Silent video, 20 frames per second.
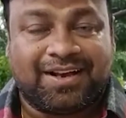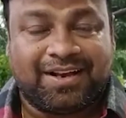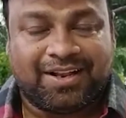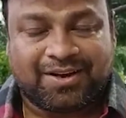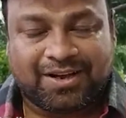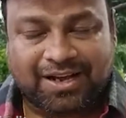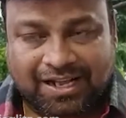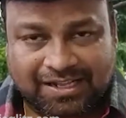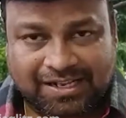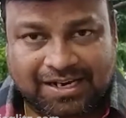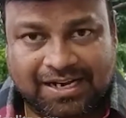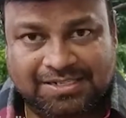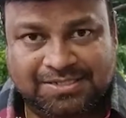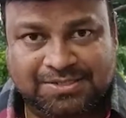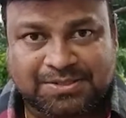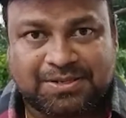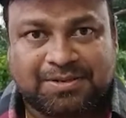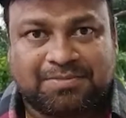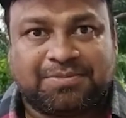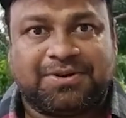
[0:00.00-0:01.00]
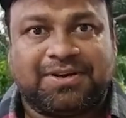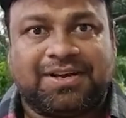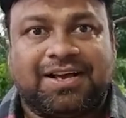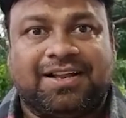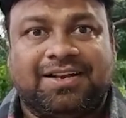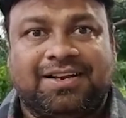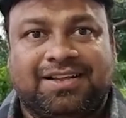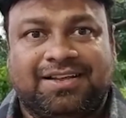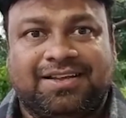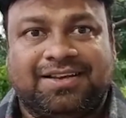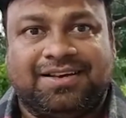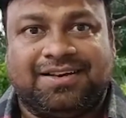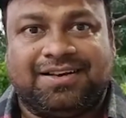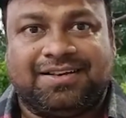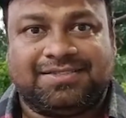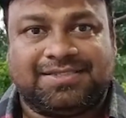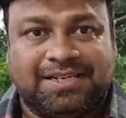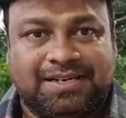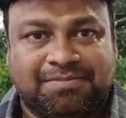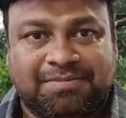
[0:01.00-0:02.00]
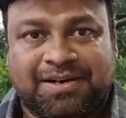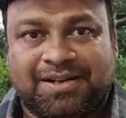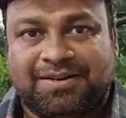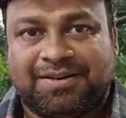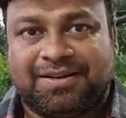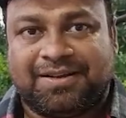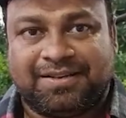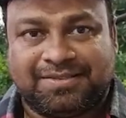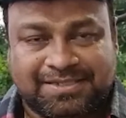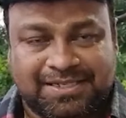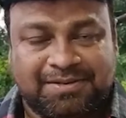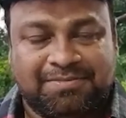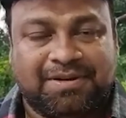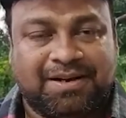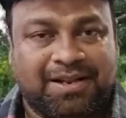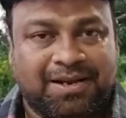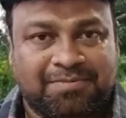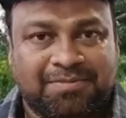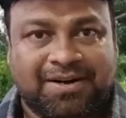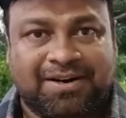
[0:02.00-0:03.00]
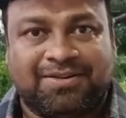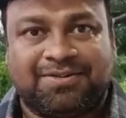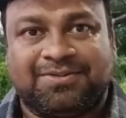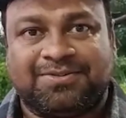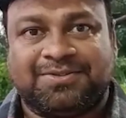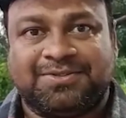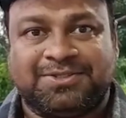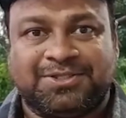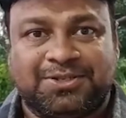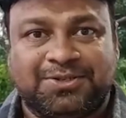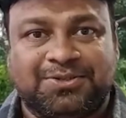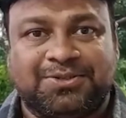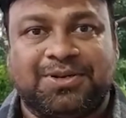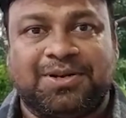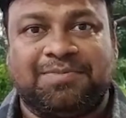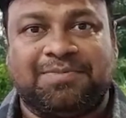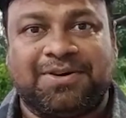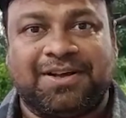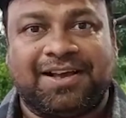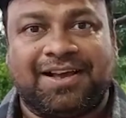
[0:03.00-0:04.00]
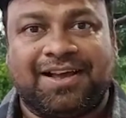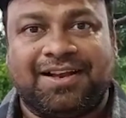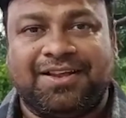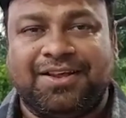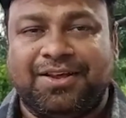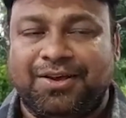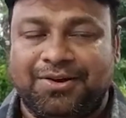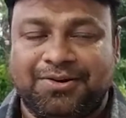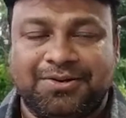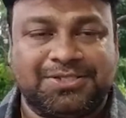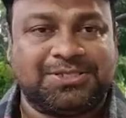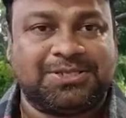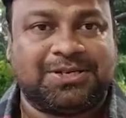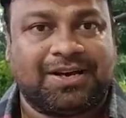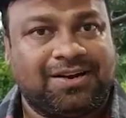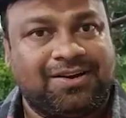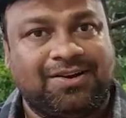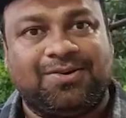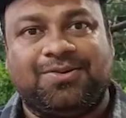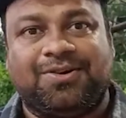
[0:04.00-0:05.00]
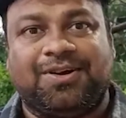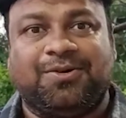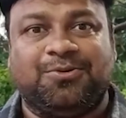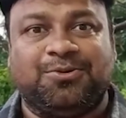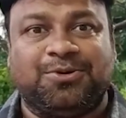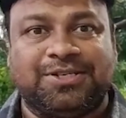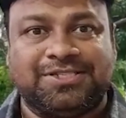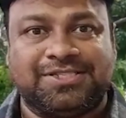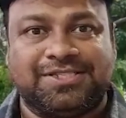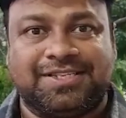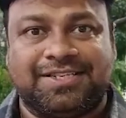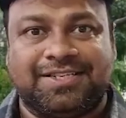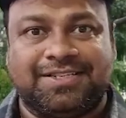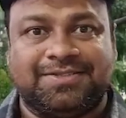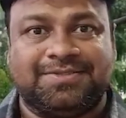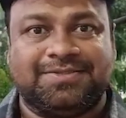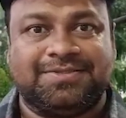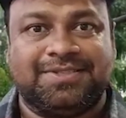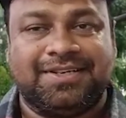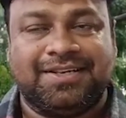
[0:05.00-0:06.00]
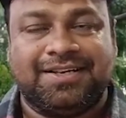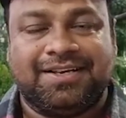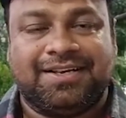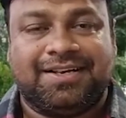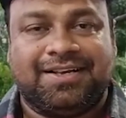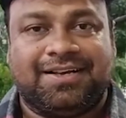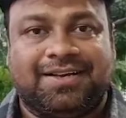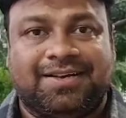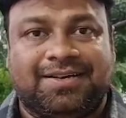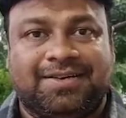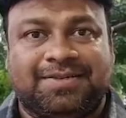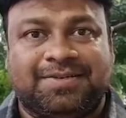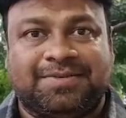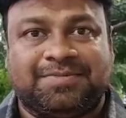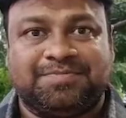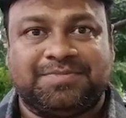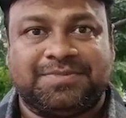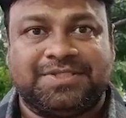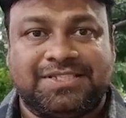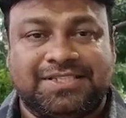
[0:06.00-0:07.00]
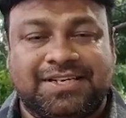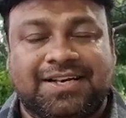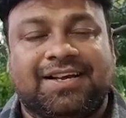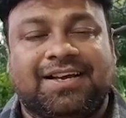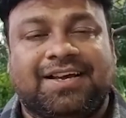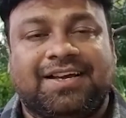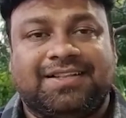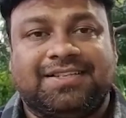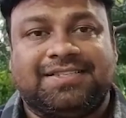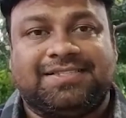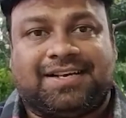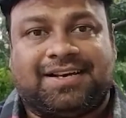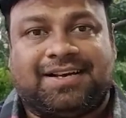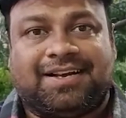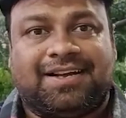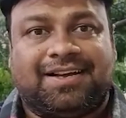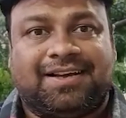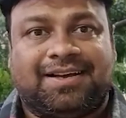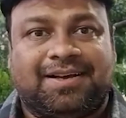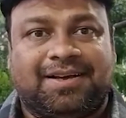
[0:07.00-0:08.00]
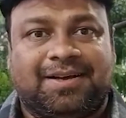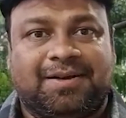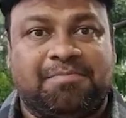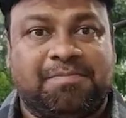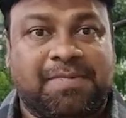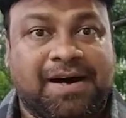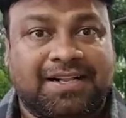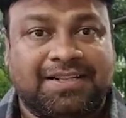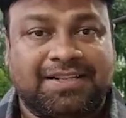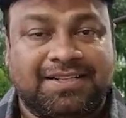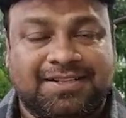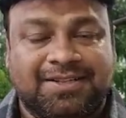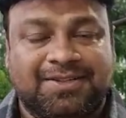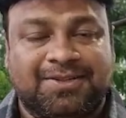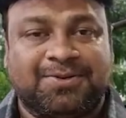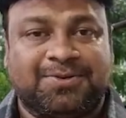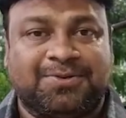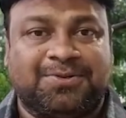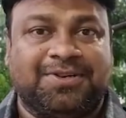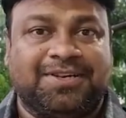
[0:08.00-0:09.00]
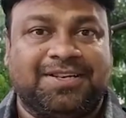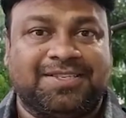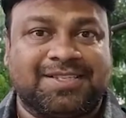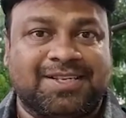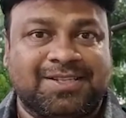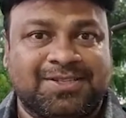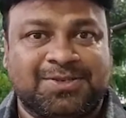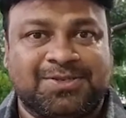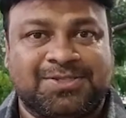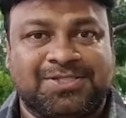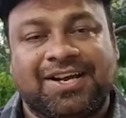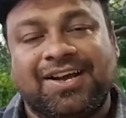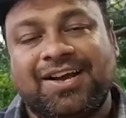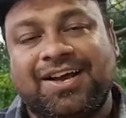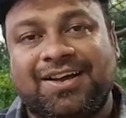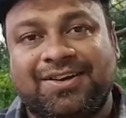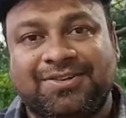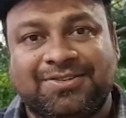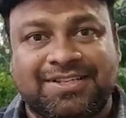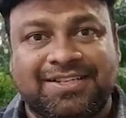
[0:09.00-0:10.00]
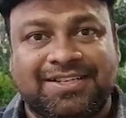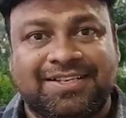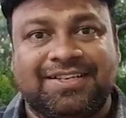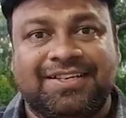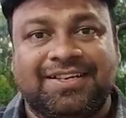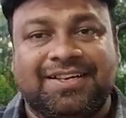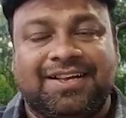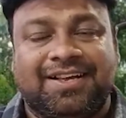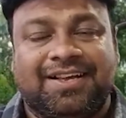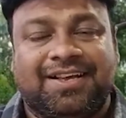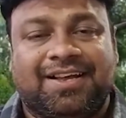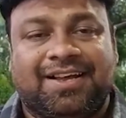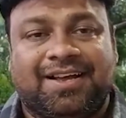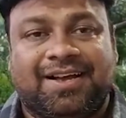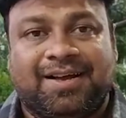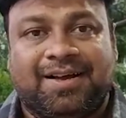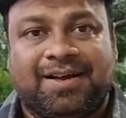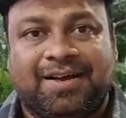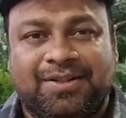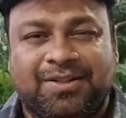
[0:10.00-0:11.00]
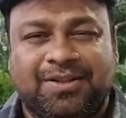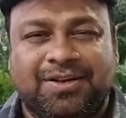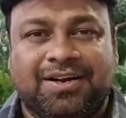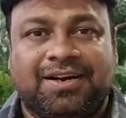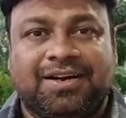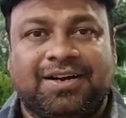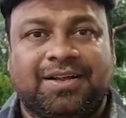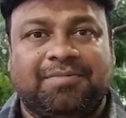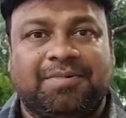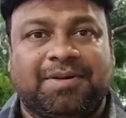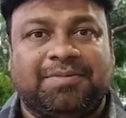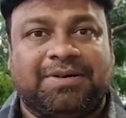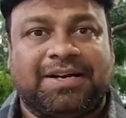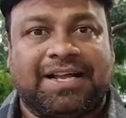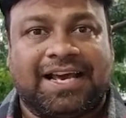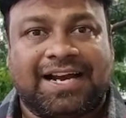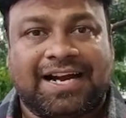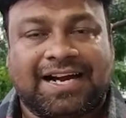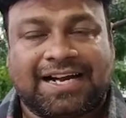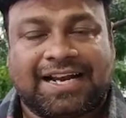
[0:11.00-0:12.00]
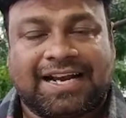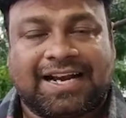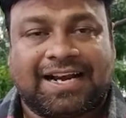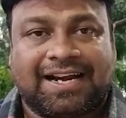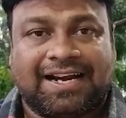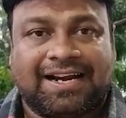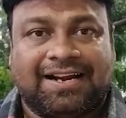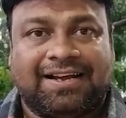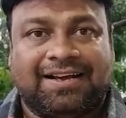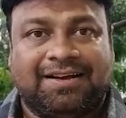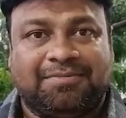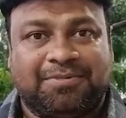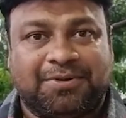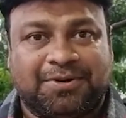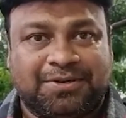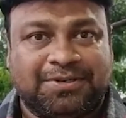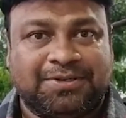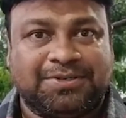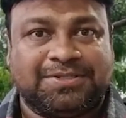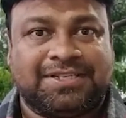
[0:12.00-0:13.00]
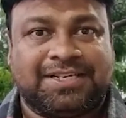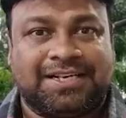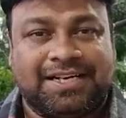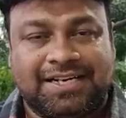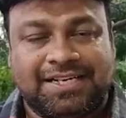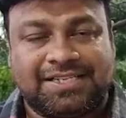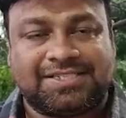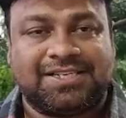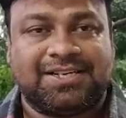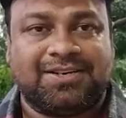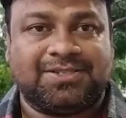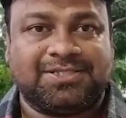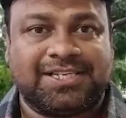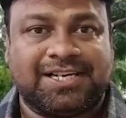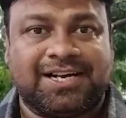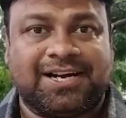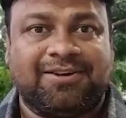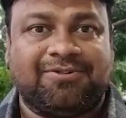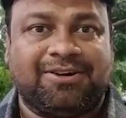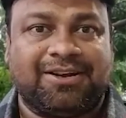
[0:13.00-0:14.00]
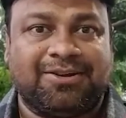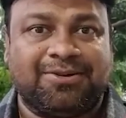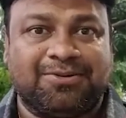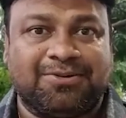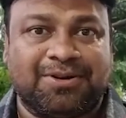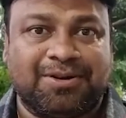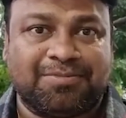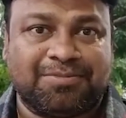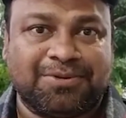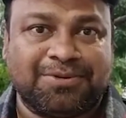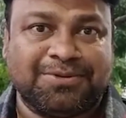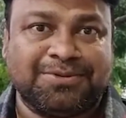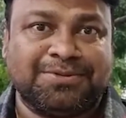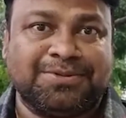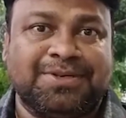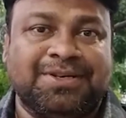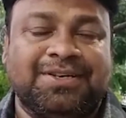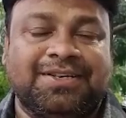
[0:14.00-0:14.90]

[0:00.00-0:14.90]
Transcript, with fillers: నేను కథ రాస్తున్నప్పుడు కానీ సినిమా సినిమా నిర్మాణం జరుగుతున్నప్పుడు కానీ ఏ రోజు కళ్ళలో కూడా ఊహించలేదు నిజంగా ఇది చాలా బాధ్యతతో కూడిన సంతోషంగా ఉంది ఎందుకంటే మేము డైరెక్టర్ ప్రొడ్యూసర్ ఇండస్ట్రీలో సెటిల్ అవ్వాలనుకున్నప్పుడు